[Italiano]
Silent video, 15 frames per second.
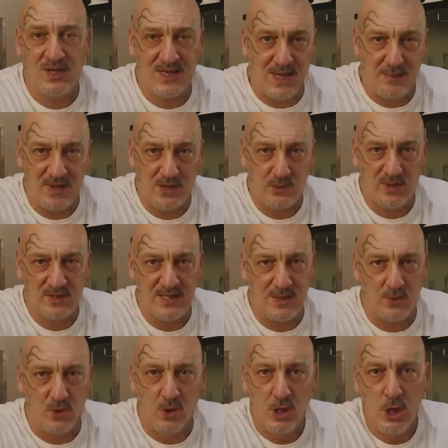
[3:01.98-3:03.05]
la camera,
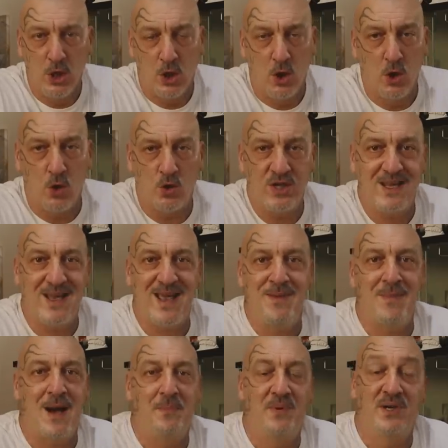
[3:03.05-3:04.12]
guardiamolo lo
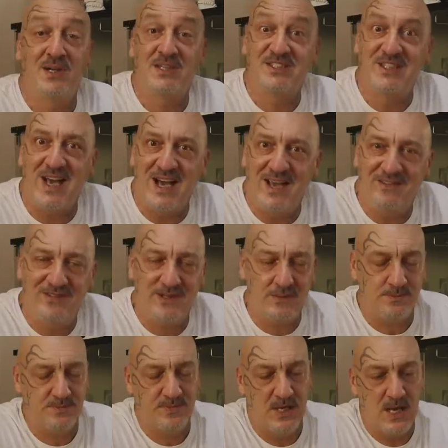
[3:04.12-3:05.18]
Yema Pearl
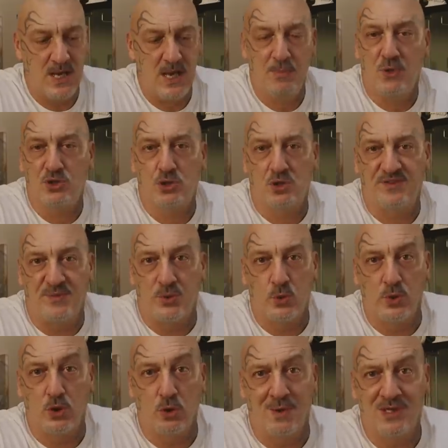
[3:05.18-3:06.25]
Diver e poi ci troviamo
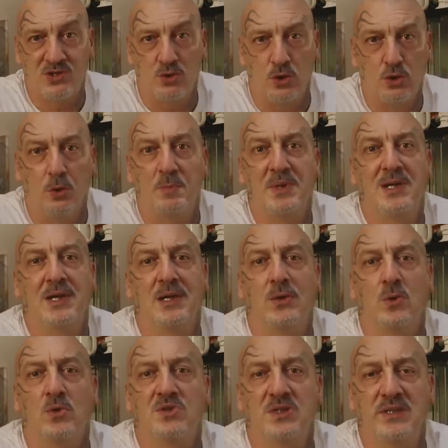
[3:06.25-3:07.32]
qui come al solito per le
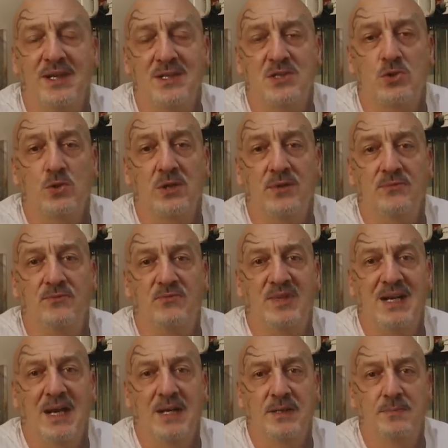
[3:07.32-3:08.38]
considerazioni
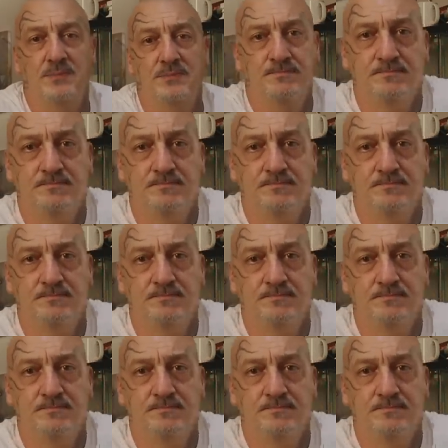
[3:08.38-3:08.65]
finali